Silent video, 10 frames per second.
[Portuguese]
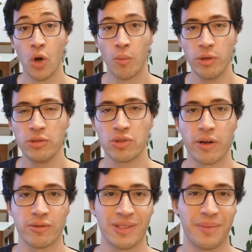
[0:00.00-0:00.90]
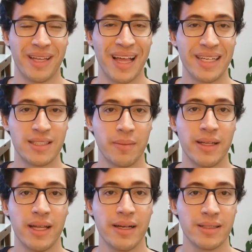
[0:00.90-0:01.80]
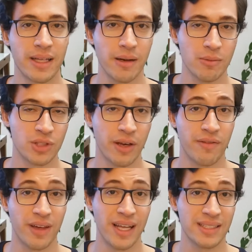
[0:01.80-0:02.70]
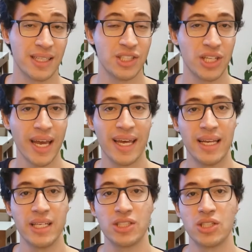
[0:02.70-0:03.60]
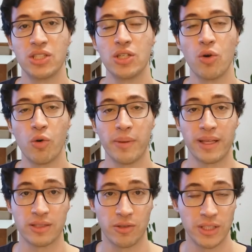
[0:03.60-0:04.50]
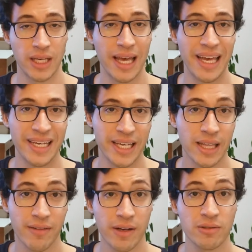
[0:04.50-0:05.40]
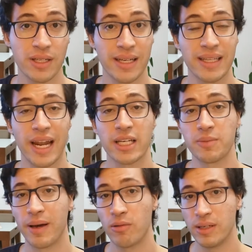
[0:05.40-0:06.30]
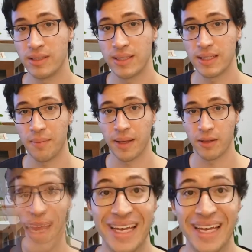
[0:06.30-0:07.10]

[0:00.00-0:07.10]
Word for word: Muitos órgãos ambientais também têm termos de referência e checklist de documentações que deverão ser entregues para o licenciamento.